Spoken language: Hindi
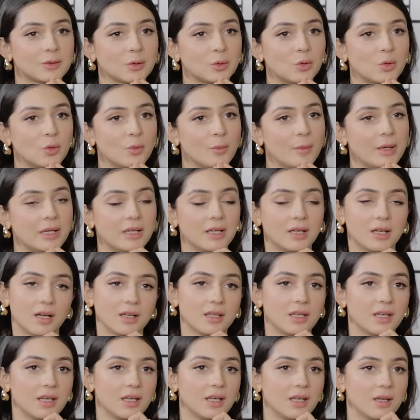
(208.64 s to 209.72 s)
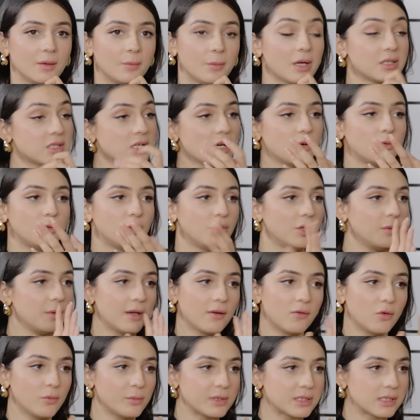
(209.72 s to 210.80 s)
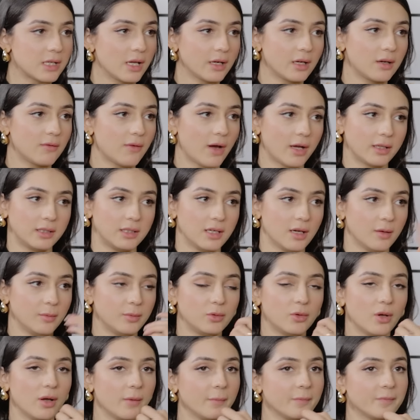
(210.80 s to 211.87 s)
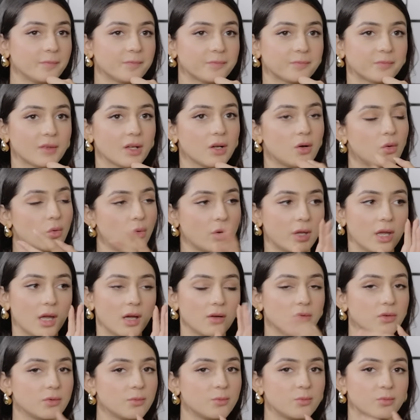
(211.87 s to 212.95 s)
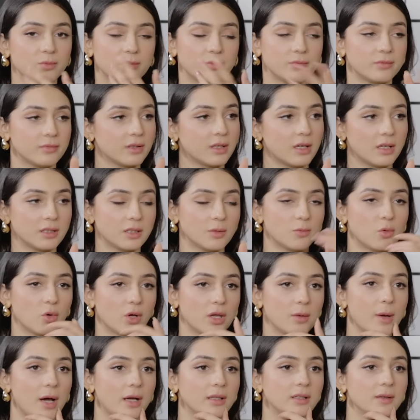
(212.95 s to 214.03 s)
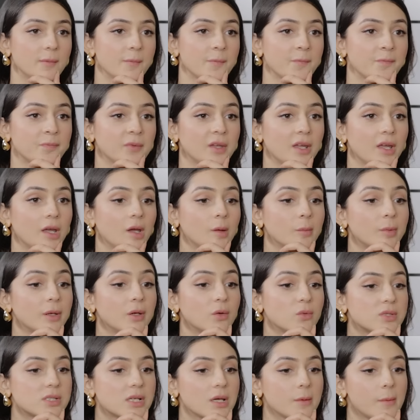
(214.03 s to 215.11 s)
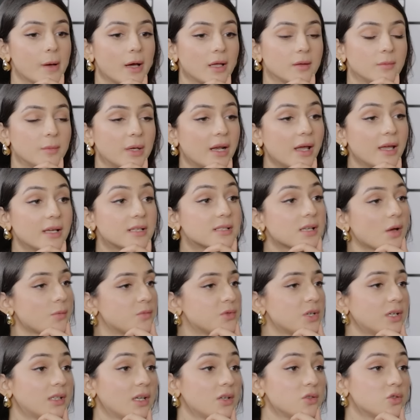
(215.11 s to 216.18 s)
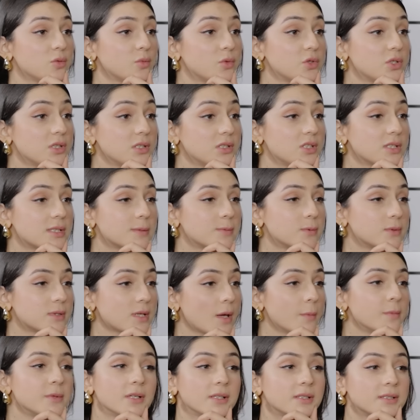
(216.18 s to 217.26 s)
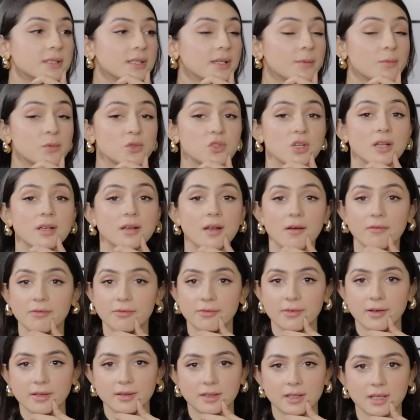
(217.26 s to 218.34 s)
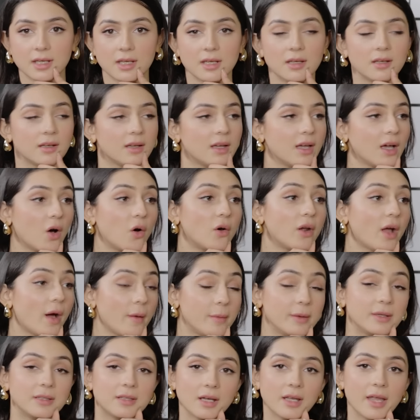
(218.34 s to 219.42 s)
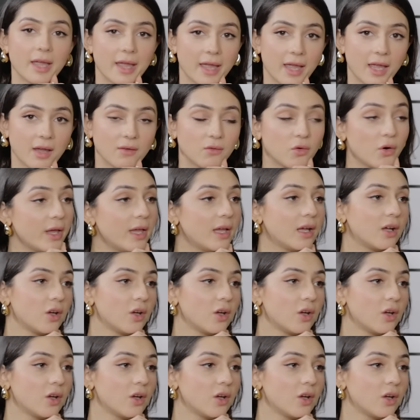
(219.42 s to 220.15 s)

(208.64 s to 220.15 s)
तो मैंने कहा कि अच्छा उन्होंने मेरा वो मसला करवा दिया पूरा हो गया वो ख़त्म हो गई बात फिर उसके बाद मेरा एक सब्जेक्ट है जो मुझे जिस सब्जेक्ट से मुझे नफ़रत थी और अभी तक है वो है